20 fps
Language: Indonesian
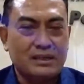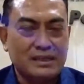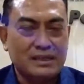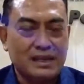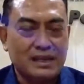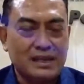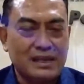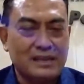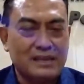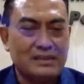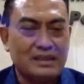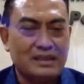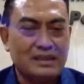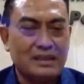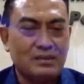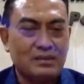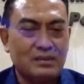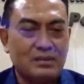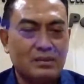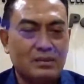kita, setelah
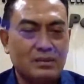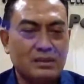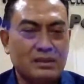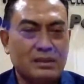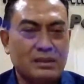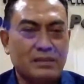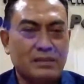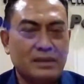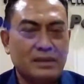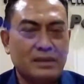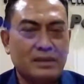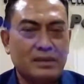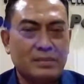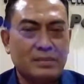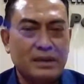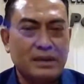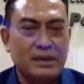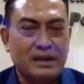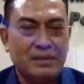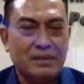itu kita melakukan
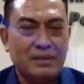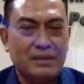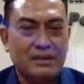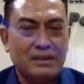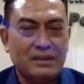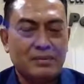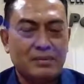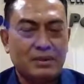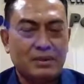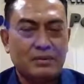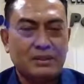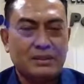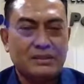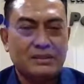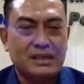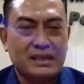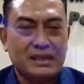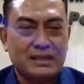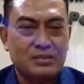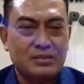penangkapan terhadap kedua
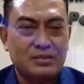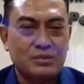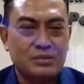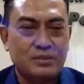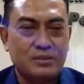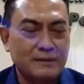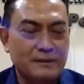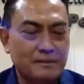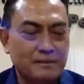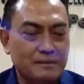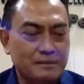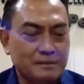tersangka tersebut, Mbak.